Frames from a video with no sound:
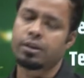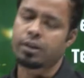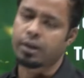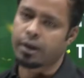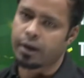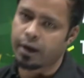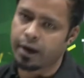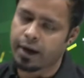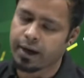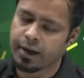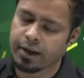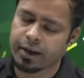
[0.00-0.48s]

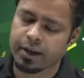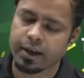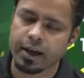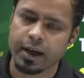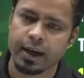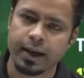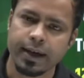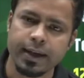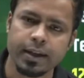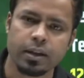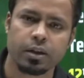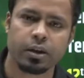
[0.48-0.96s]
क्रिएट किया
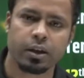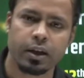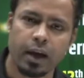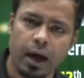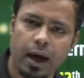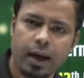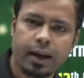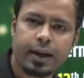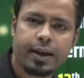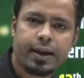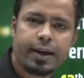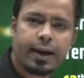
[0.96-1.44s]
है
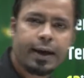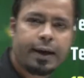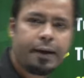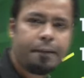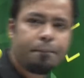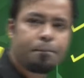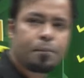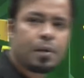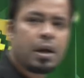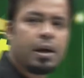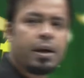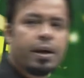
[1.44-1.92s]
तैयार किया है
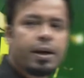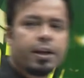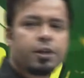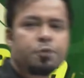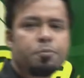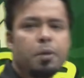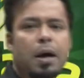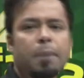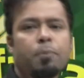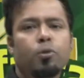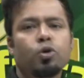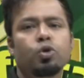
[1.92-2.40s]

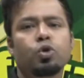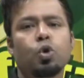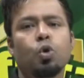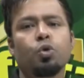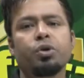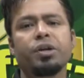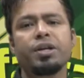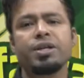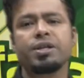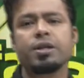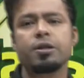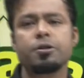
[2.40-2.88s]
इसमें आपको दो
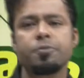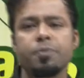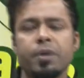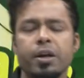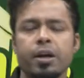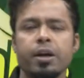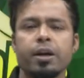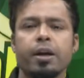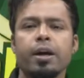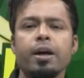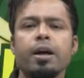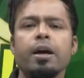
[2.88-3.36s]
टीचर्स
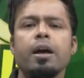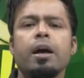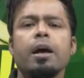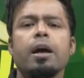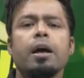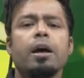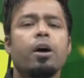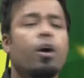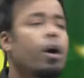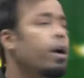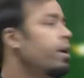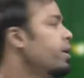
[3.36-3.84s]
मिलेंगे
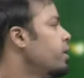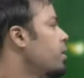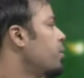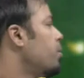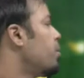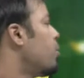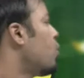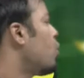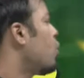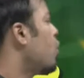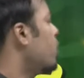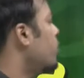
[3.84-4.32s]
एंड
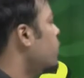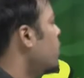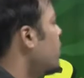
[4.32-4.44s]
मोर ऑफ